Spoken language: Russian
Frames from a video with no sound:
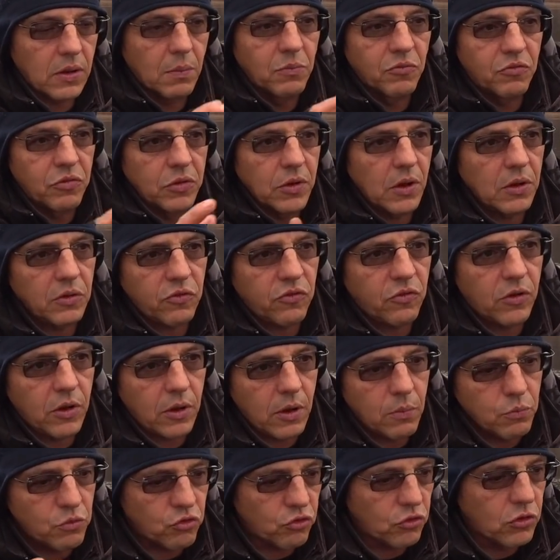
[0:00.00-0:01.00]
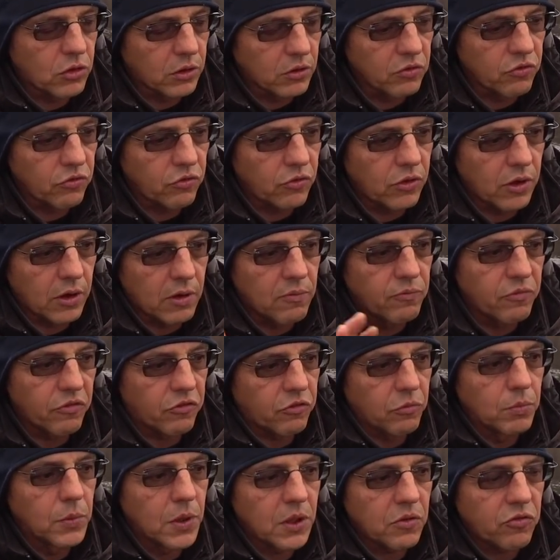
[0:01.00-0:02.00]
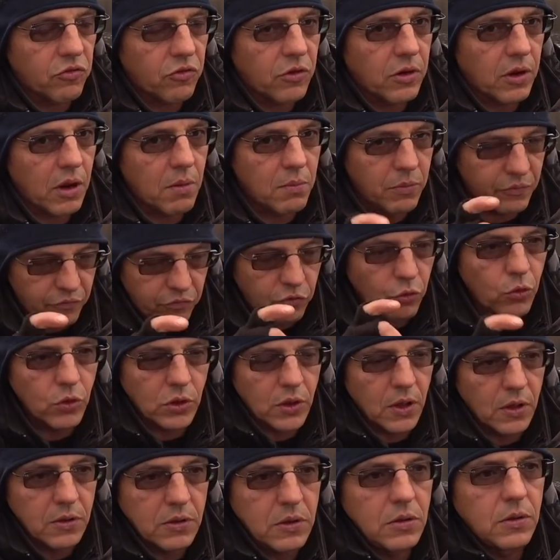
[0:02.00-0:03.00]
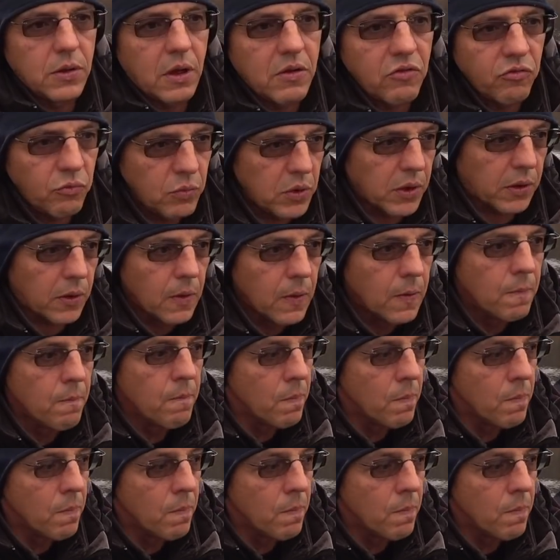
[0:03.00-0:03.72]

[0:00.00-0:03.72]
там 12 грамм, 14 грамм, 18 грамм, и все это один размер.